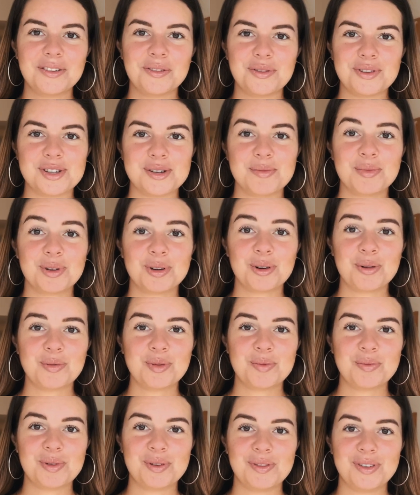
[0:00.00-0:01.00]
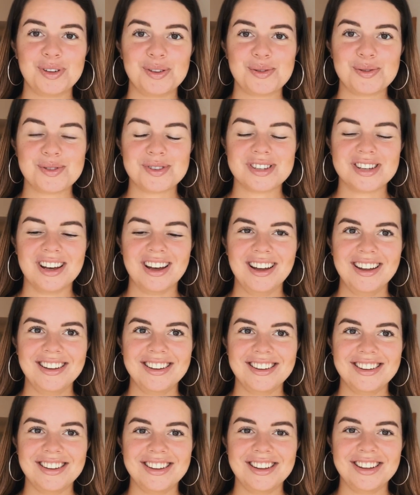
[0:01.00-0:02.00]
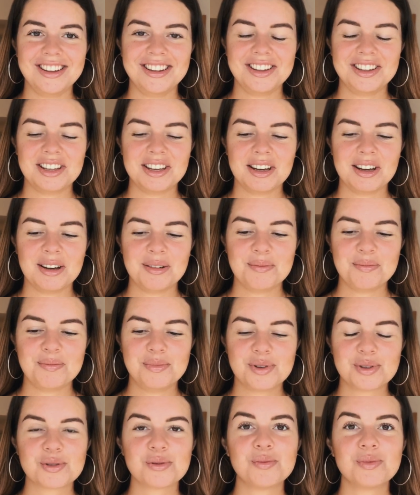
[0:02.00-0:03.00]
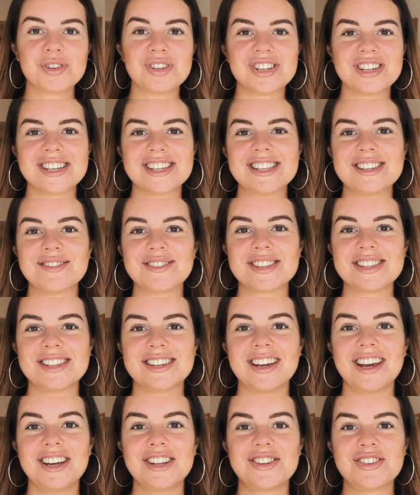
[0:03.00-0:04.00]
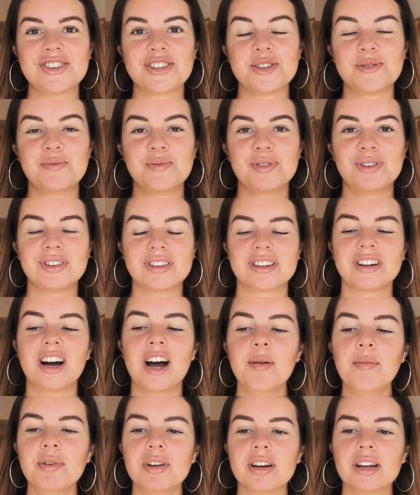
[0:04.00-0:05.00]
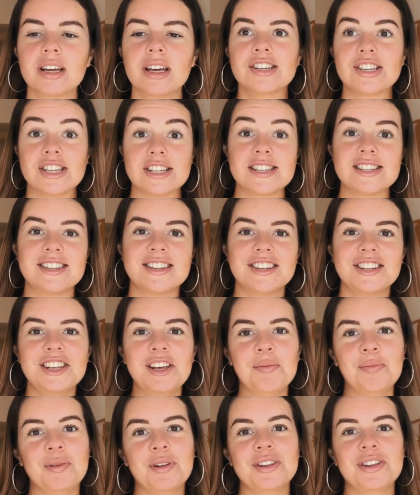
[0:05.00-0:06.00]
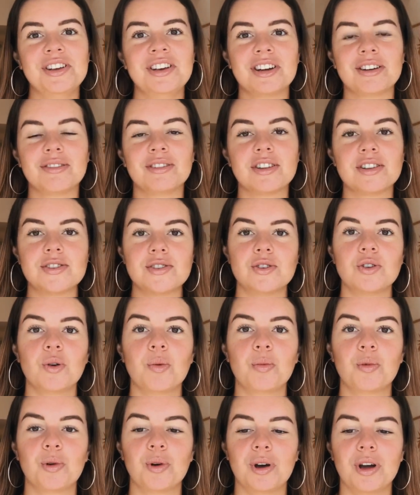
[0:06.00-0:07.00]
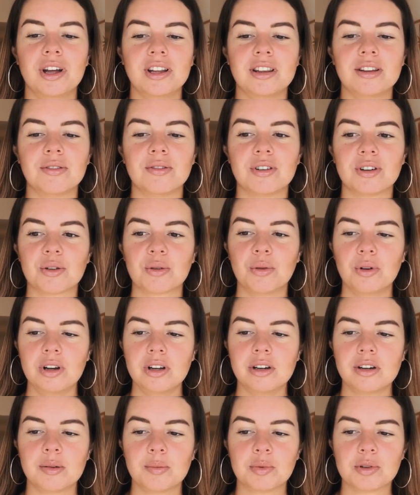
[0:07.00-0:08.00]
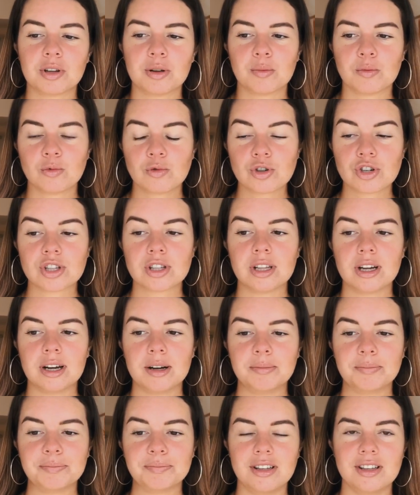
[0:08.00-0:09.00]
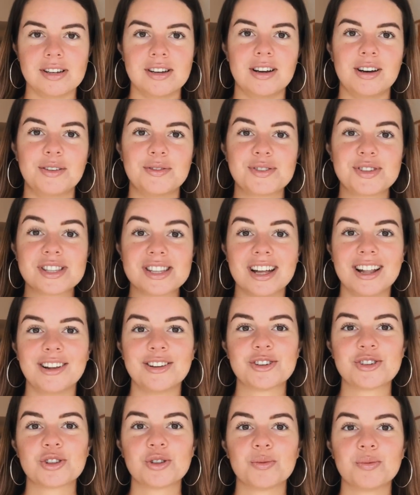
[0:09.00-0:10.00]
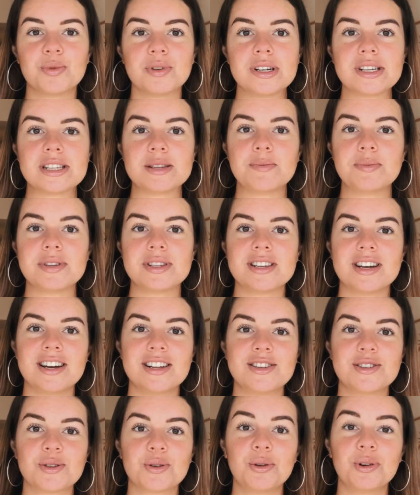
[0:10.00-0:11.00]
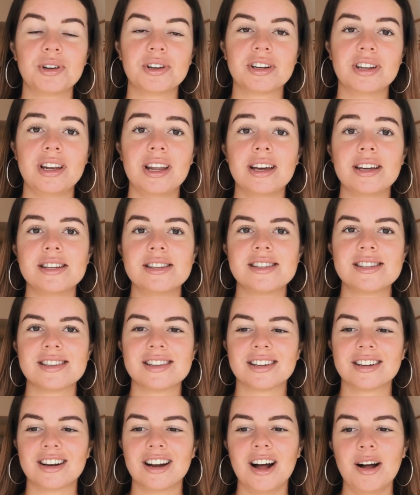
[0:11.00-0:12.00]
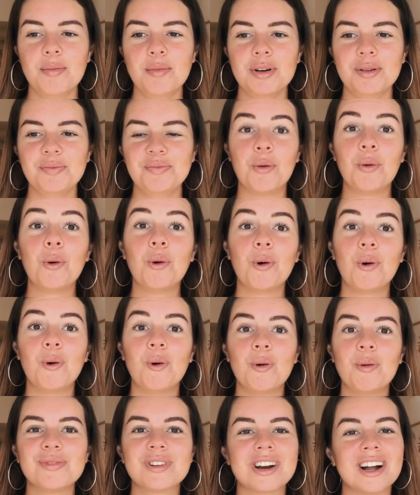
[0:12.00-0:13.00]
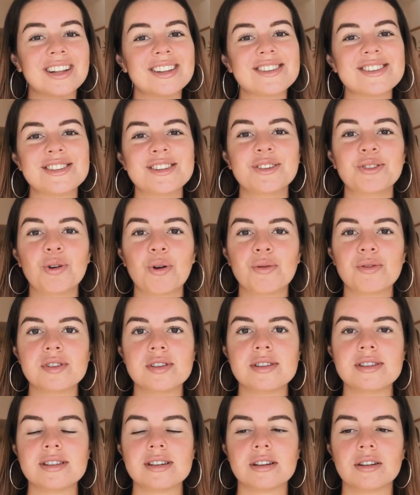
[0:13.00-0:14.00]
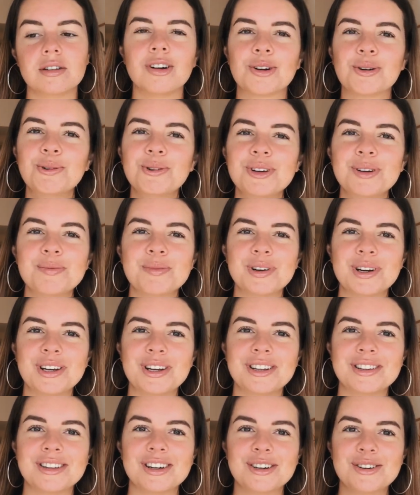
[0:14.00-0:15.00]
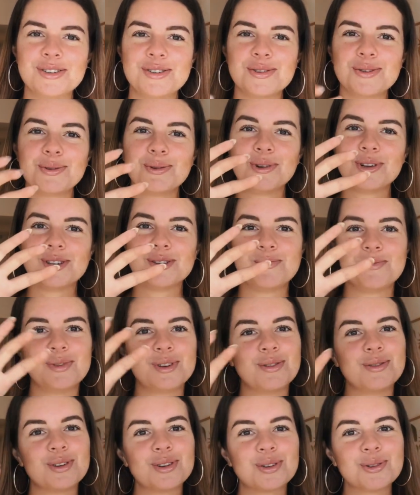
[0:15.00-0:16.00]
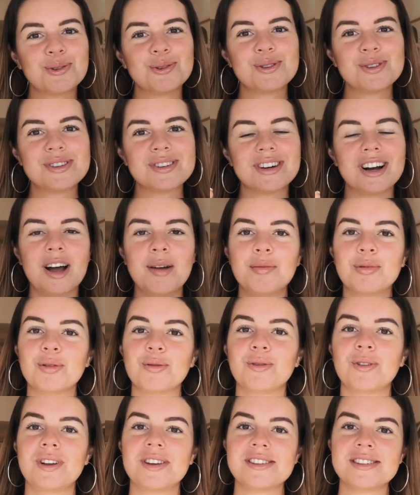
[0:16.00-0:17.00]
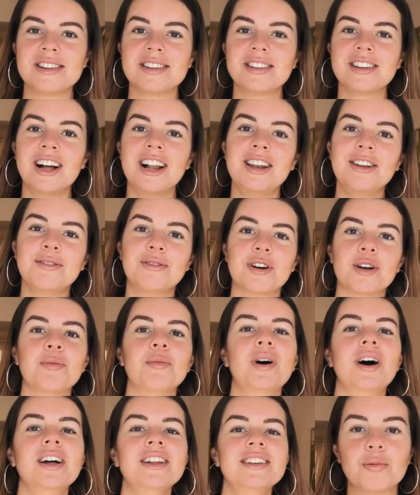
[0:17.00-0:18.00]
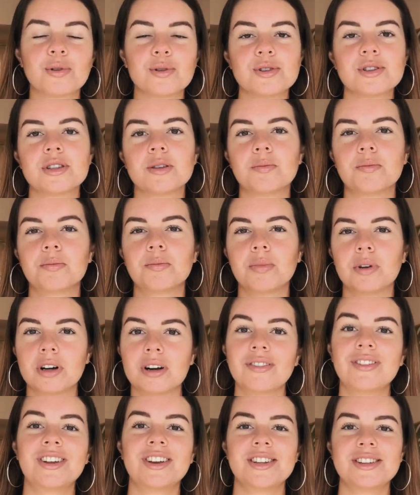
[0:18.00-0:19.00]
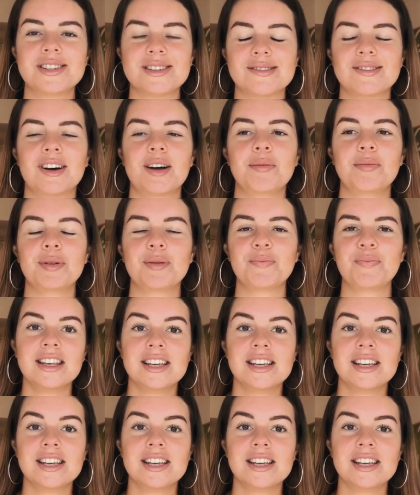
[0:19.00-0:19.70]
Всем огромный привет, друзья! И я безумно счастлива стоять сейчас перед камерой. Честно, не планировала съемку этого ролика, потому что я встала, чтобы записать ролик для Инстаграма о радостной новости. Руки мои так и тянулись перевернуть камеру в горизонтальный формат, просто поговорить с вами.